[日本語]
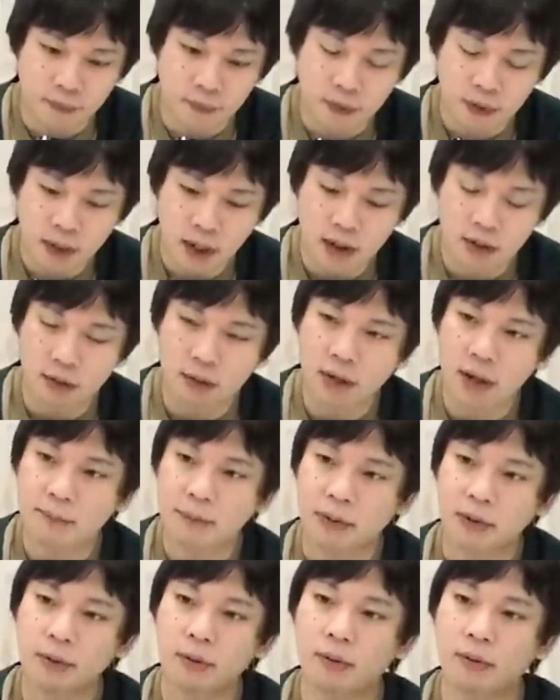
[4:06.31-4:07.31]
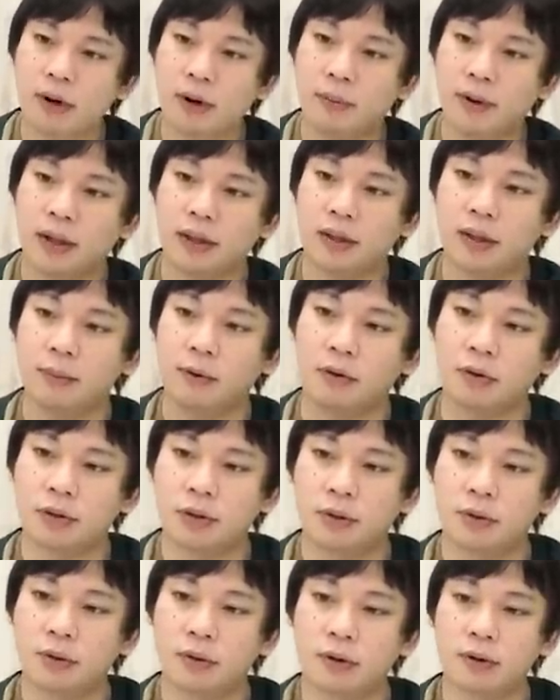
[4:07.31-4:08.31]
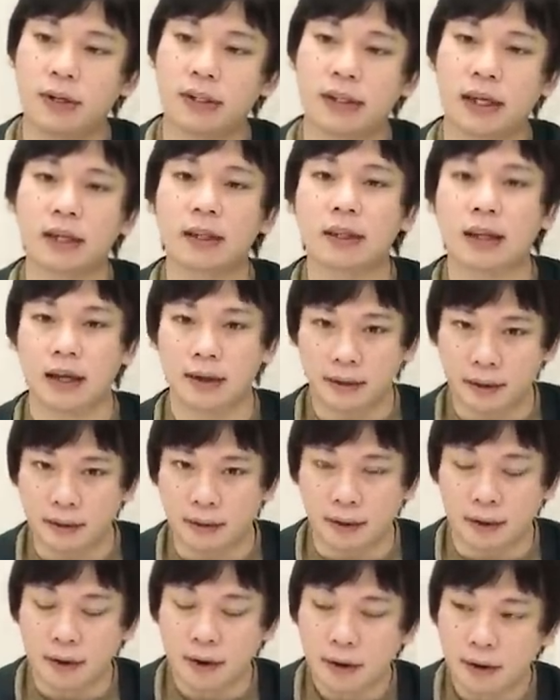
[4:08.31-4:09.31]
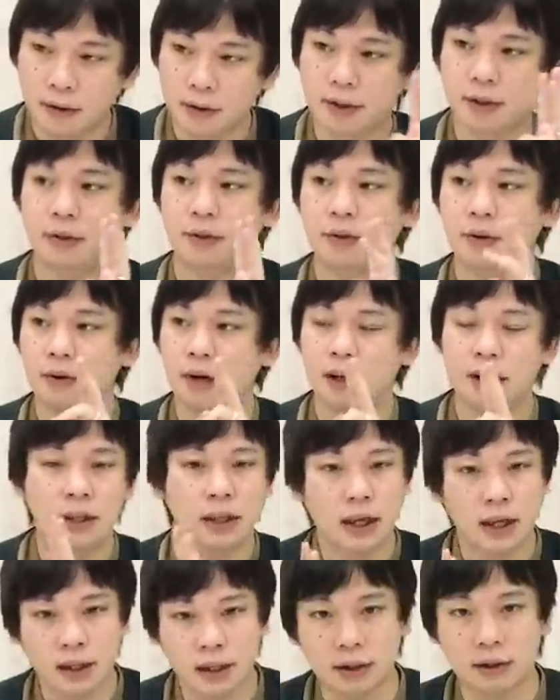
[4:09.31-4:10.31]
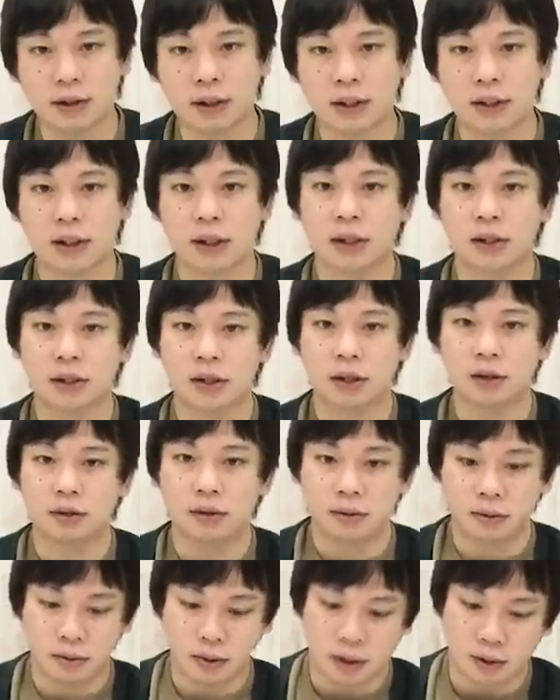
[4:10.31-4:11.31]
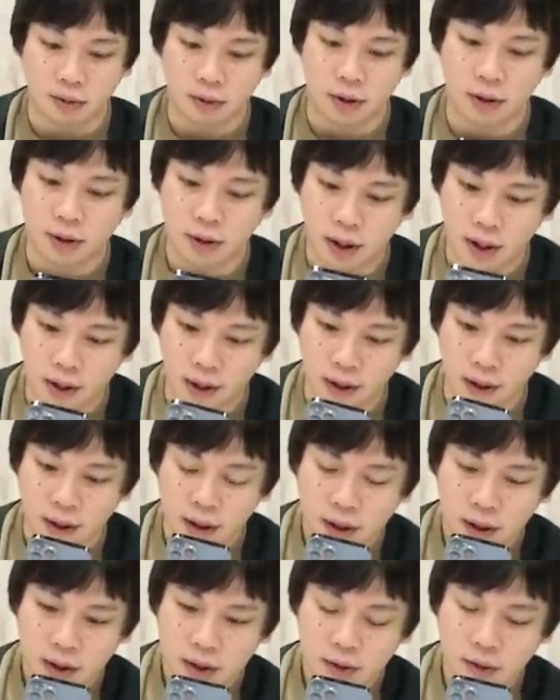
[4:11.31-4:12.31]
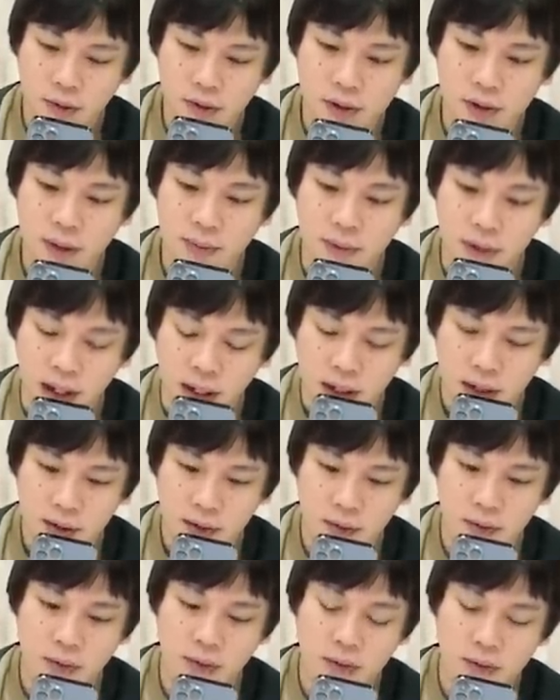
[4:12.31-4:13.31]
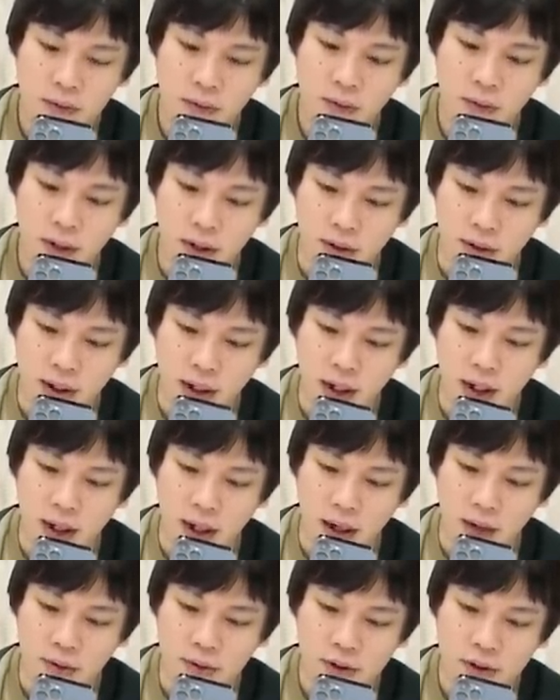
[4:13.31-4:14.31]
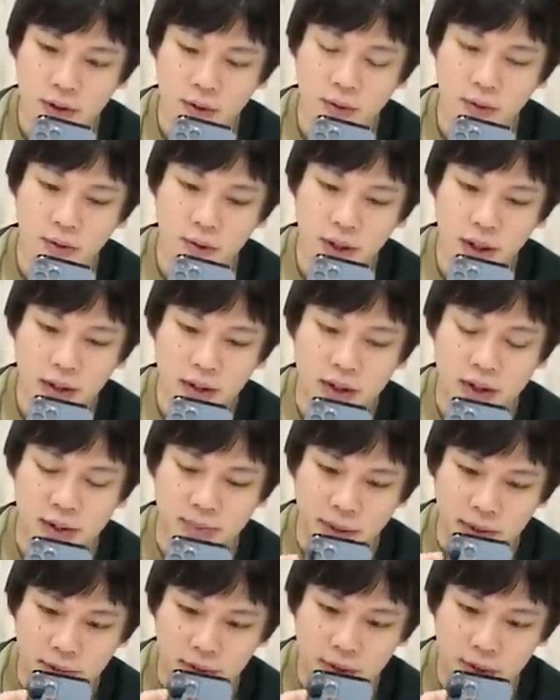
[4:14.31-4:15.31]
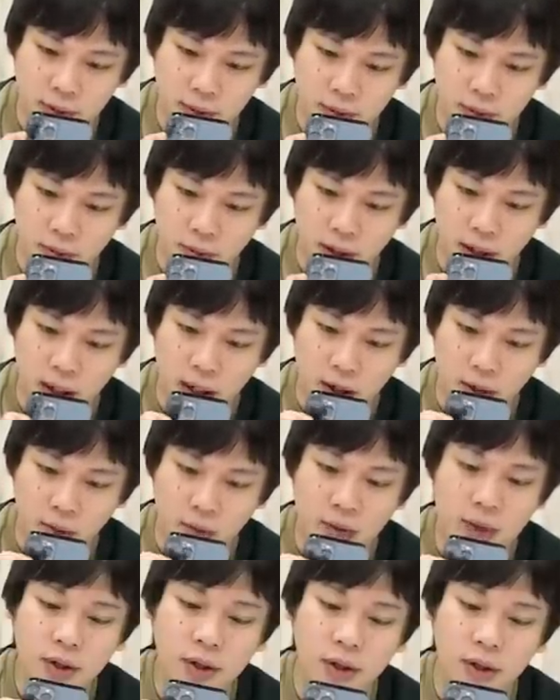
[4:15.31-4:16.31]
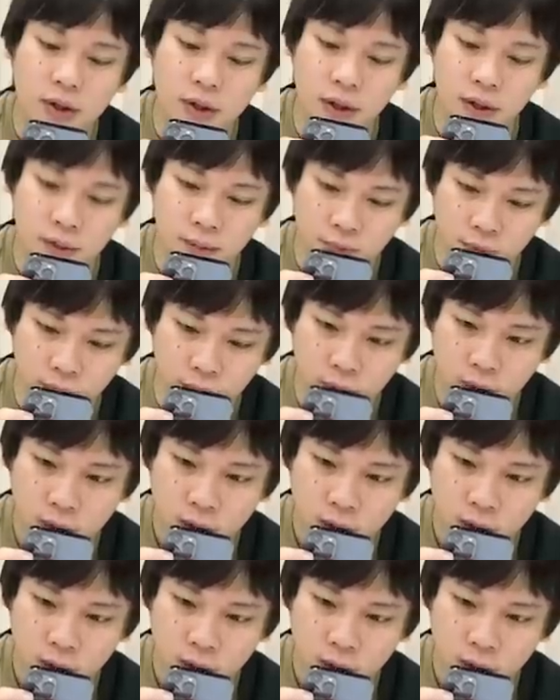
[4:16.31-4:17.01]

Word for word: うん、結局やっぱどのコラボやっても星56は3体の星45が2体っていう形でガチャが来ることが多いんでどうしてもねどのどっかのキャラが星45になってしまうってことは多いんですけれども